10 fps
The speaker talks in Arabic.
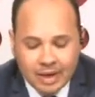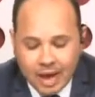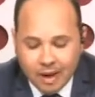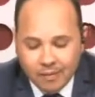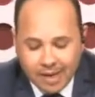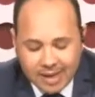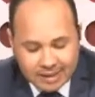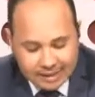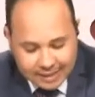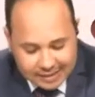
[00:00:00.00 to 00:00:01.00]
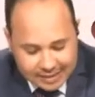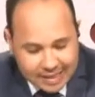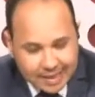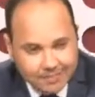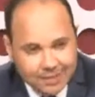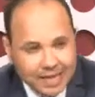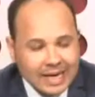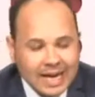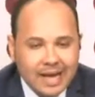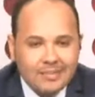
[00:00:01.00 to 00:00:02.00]
أولا التغذية بشكل
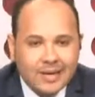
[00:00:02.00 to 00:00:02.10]
عام